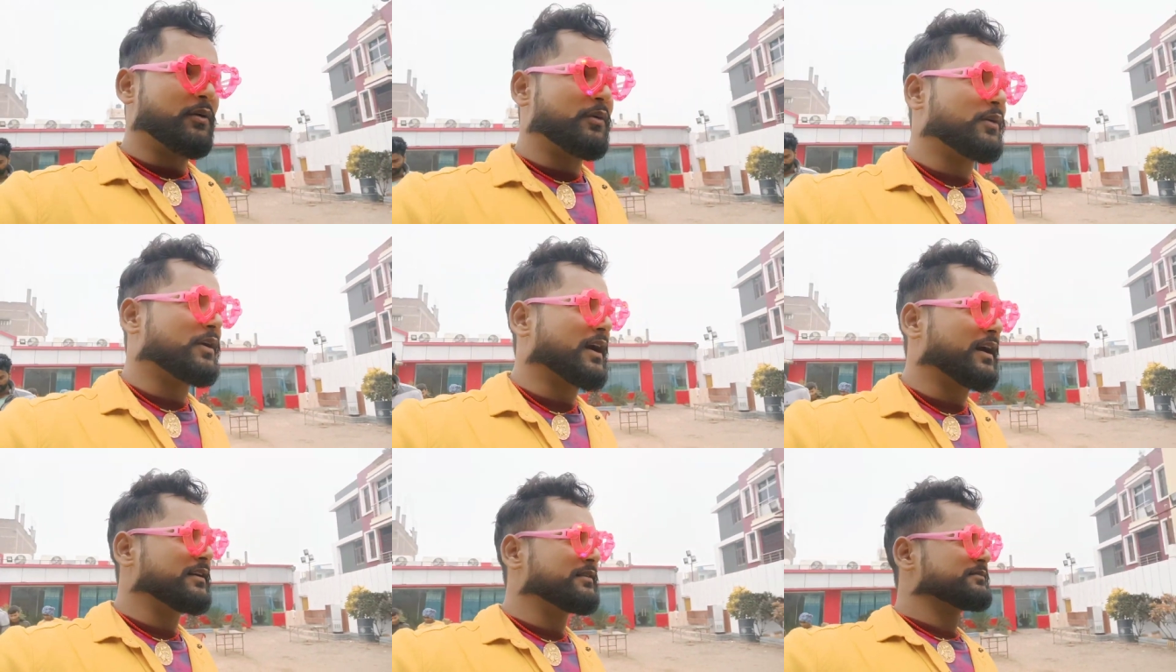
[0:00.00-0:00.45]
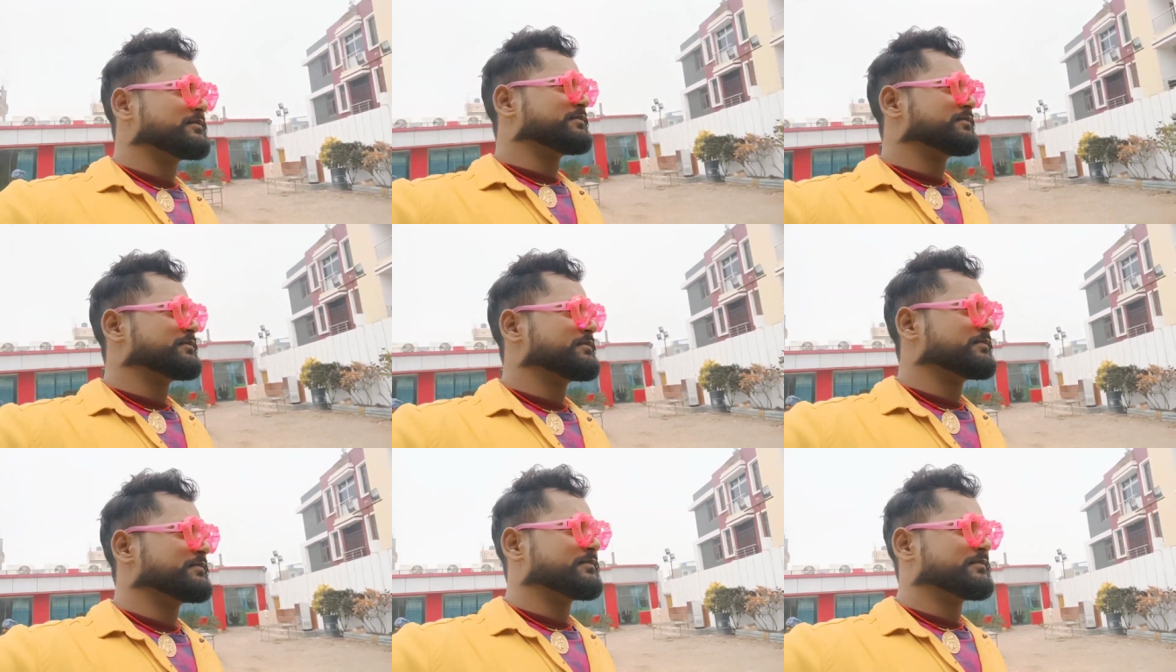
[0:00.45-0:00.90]
होगा
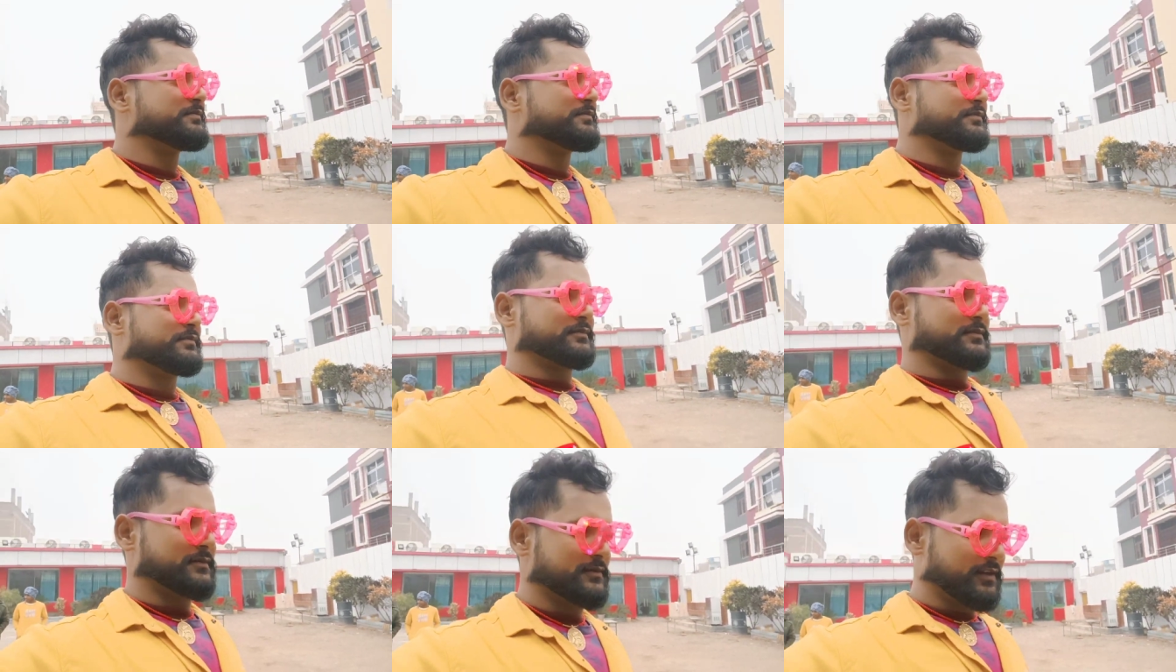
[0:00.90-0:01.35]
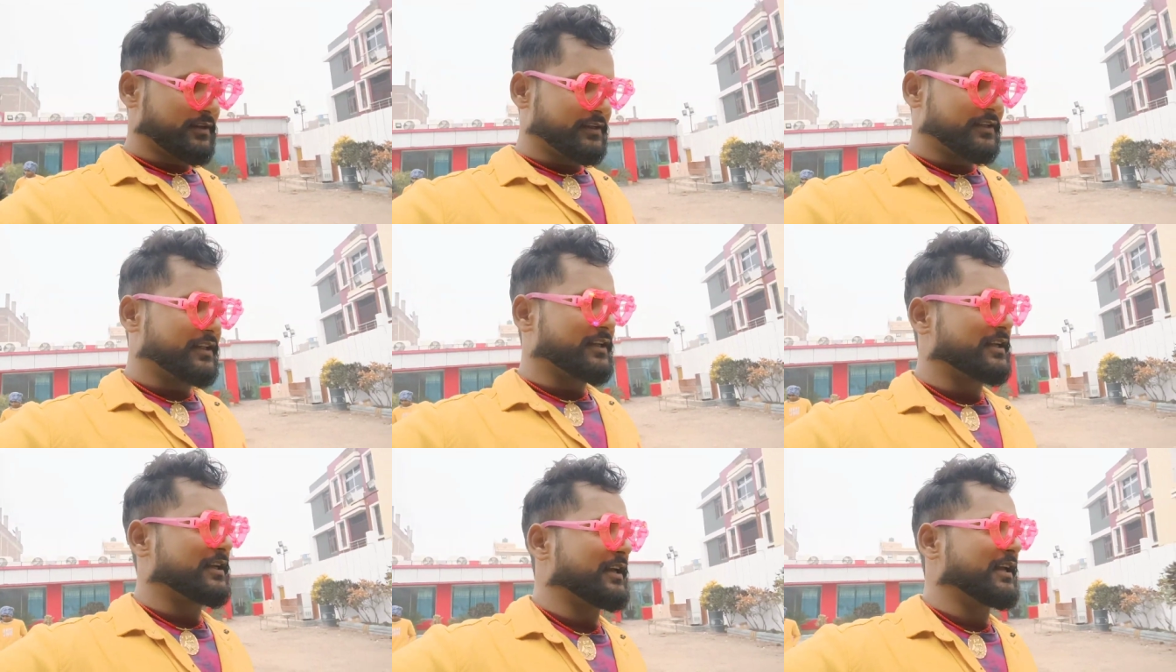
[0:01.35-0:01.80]
और
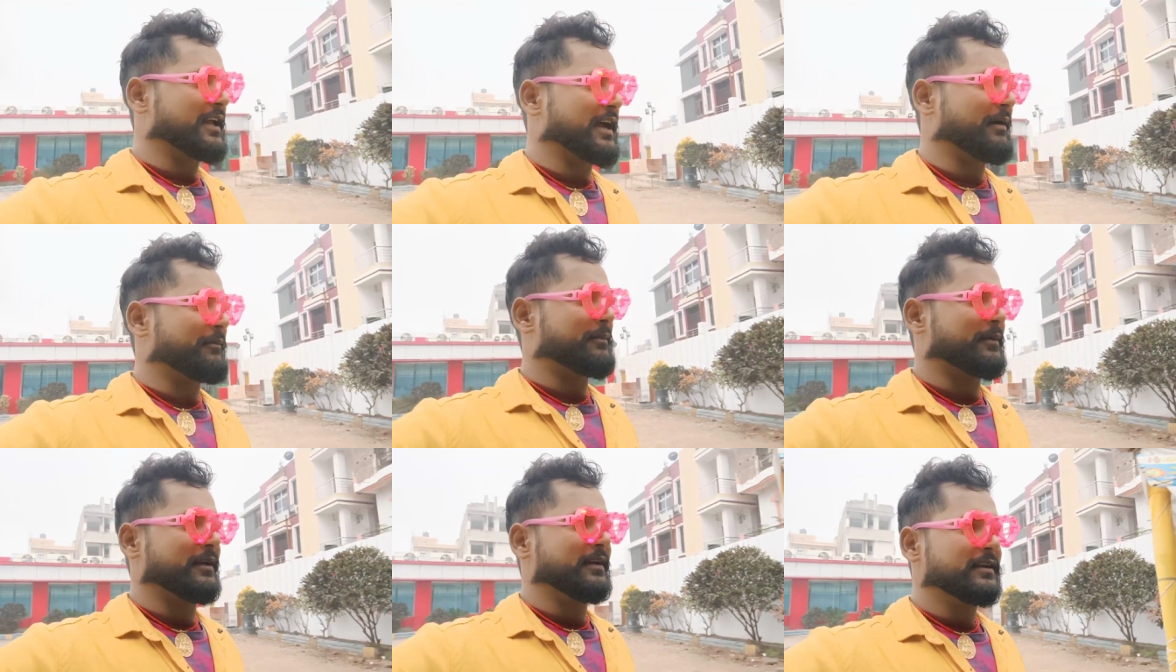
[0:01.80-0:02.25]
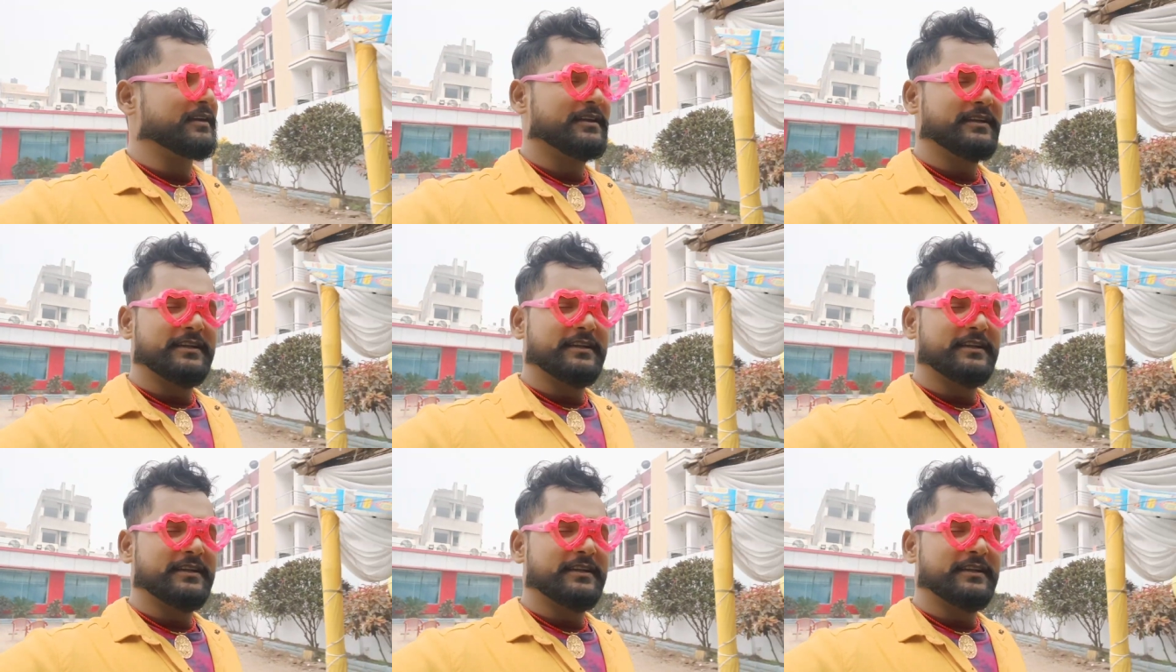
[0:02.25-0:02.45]
देखिए यहाँ पे